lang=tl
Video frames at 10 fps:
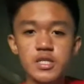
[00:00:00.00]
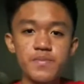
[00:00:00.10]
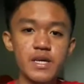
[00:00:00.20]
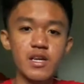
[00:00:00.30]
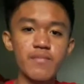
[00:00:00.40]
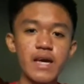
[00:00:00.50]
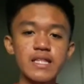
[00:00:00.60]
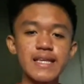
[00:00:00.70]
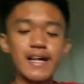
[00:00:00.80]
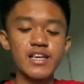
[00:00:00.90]

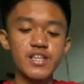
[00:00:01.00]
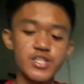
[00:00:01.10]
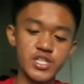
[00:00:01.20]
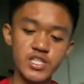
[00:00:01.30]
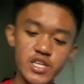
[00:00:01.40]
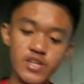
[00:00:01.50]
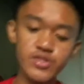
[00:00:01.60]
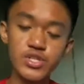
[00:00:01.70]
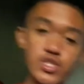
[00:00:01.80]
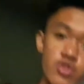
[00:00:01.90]
Experimental
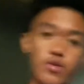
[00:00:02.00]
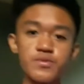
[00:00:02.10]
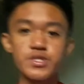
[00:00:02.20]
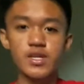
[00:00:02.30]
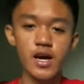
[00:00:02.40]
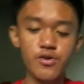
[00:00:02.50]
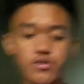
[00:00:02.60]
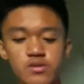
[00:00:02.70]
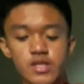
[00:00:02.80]
engineered storms daw